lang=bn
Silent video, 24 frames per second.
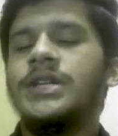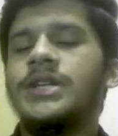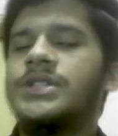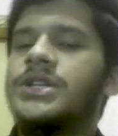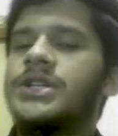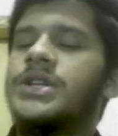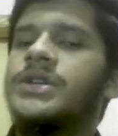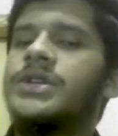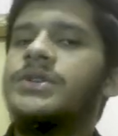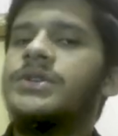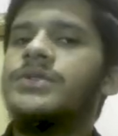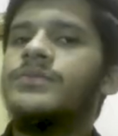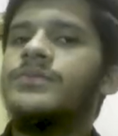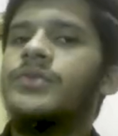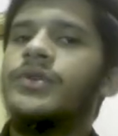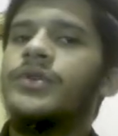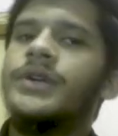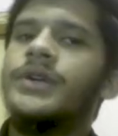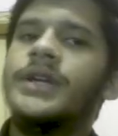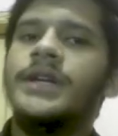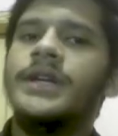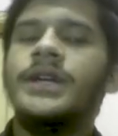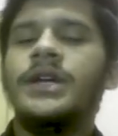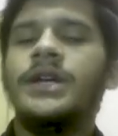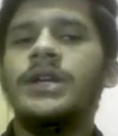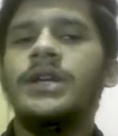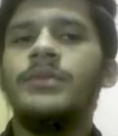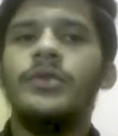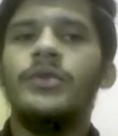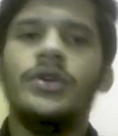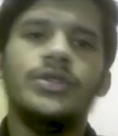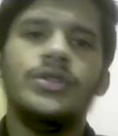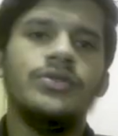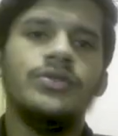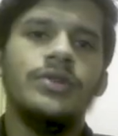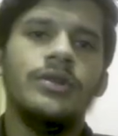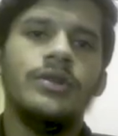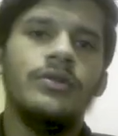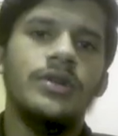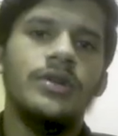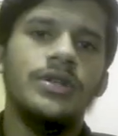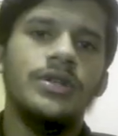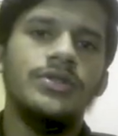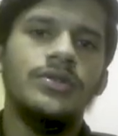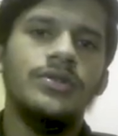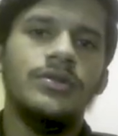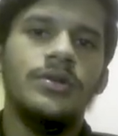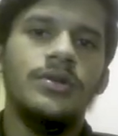সেই পলিটেকনিক্যালে পড়াশোনা
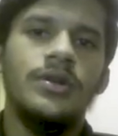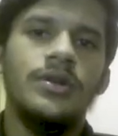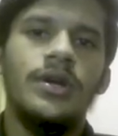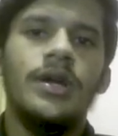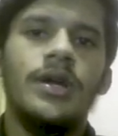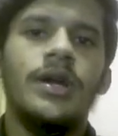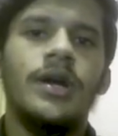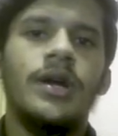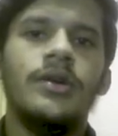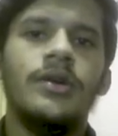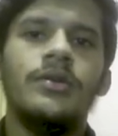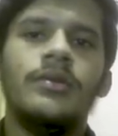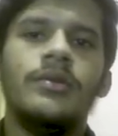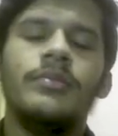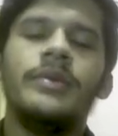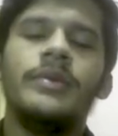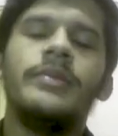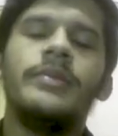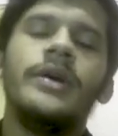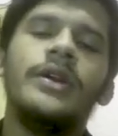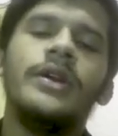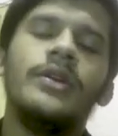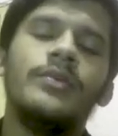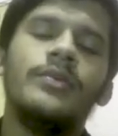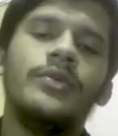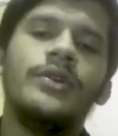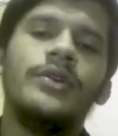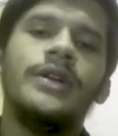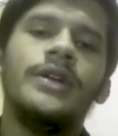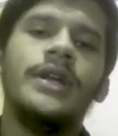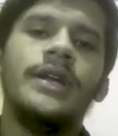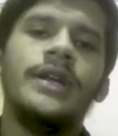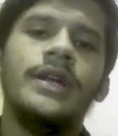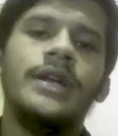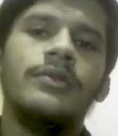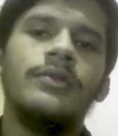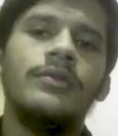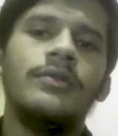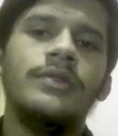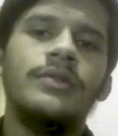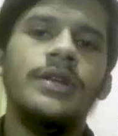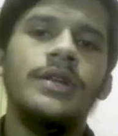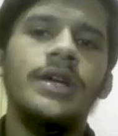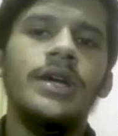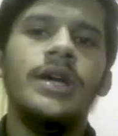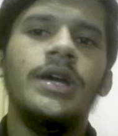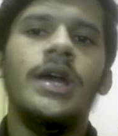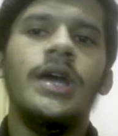করার জন্য কারণ বিভাগীয়
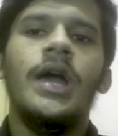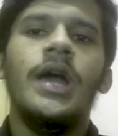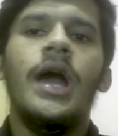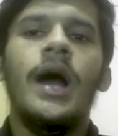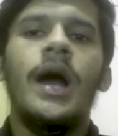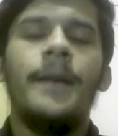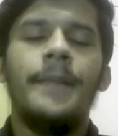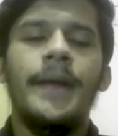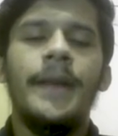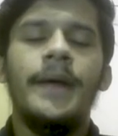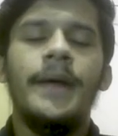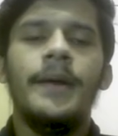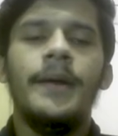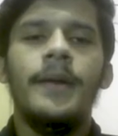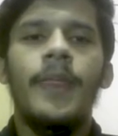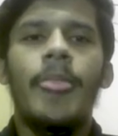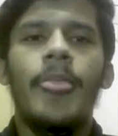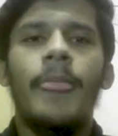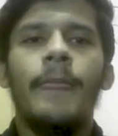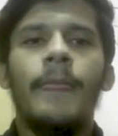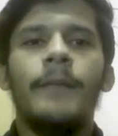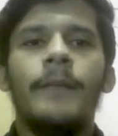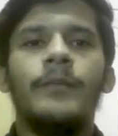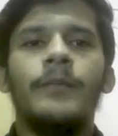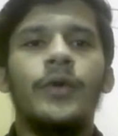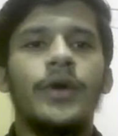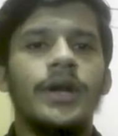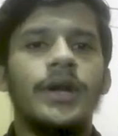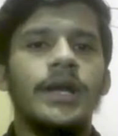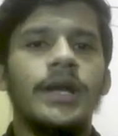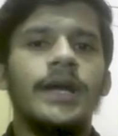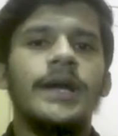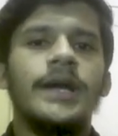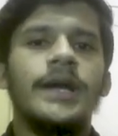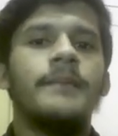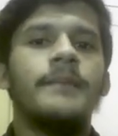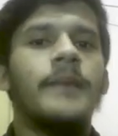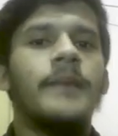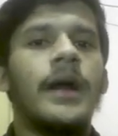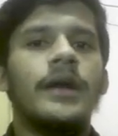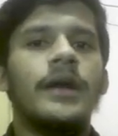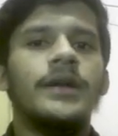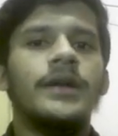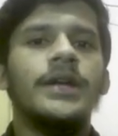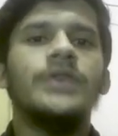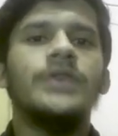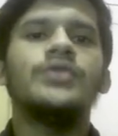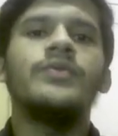পলিটেকনিকগুলোতে আপনার পড়ালেখার
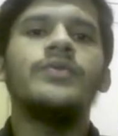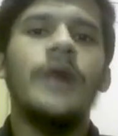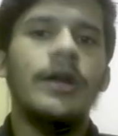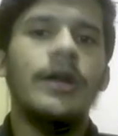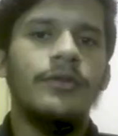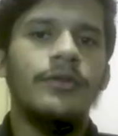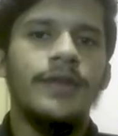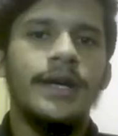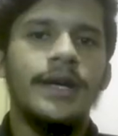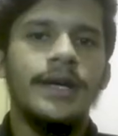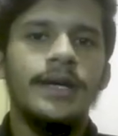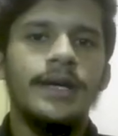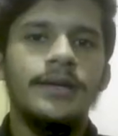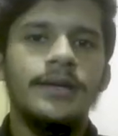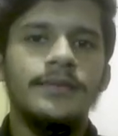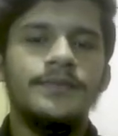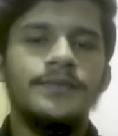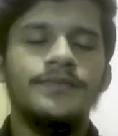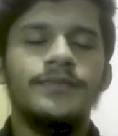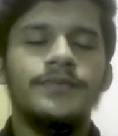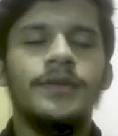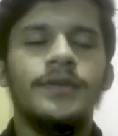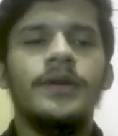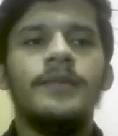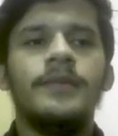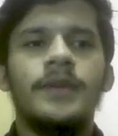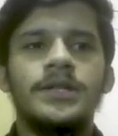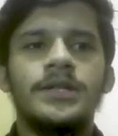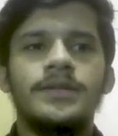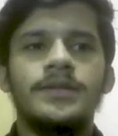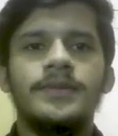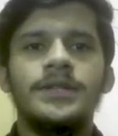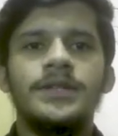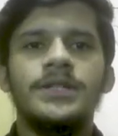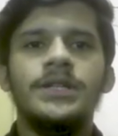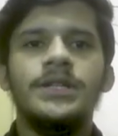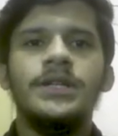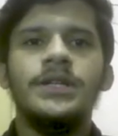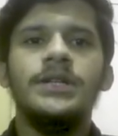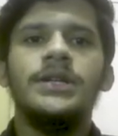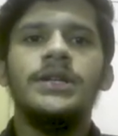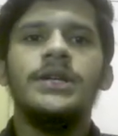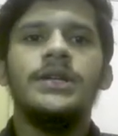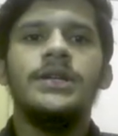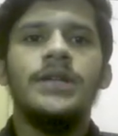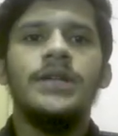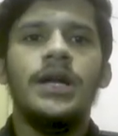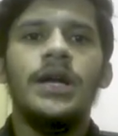মানটা একটু ভালো থাকে পাশাপাশি
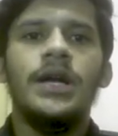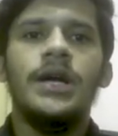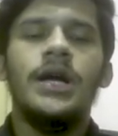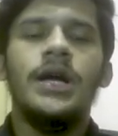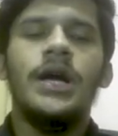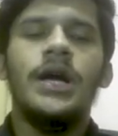তারা